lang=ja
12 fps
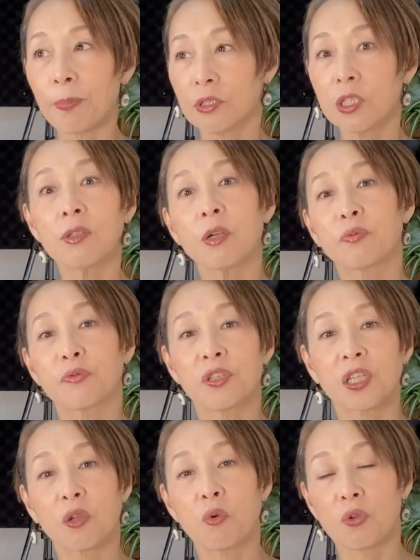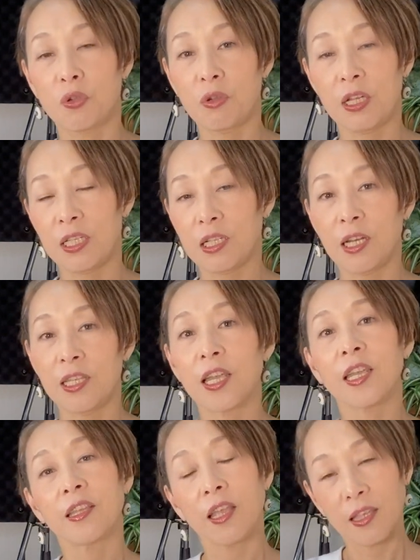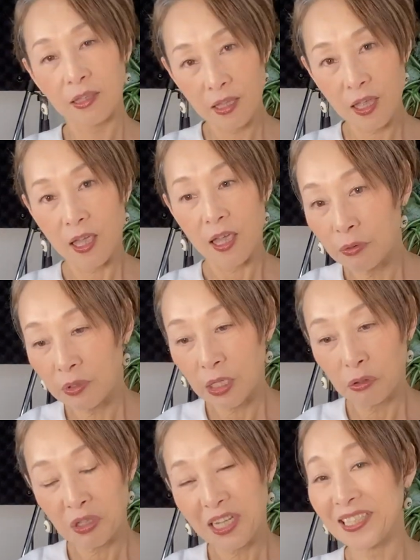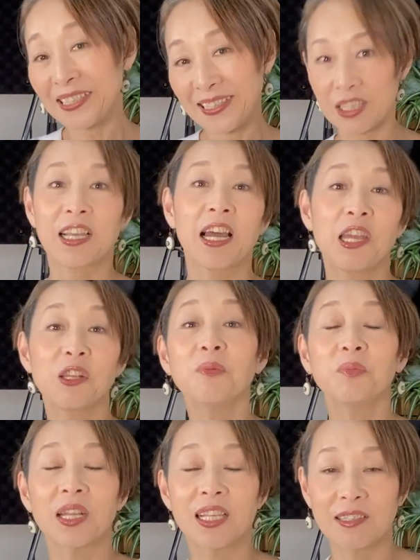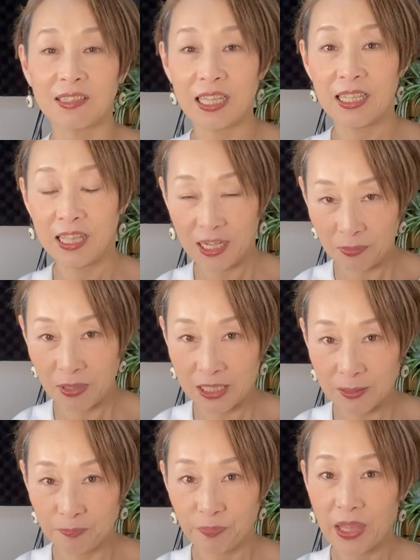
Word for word: 実は腹式呼吸がしっかりできていて、歌の中で使えるブレスになります。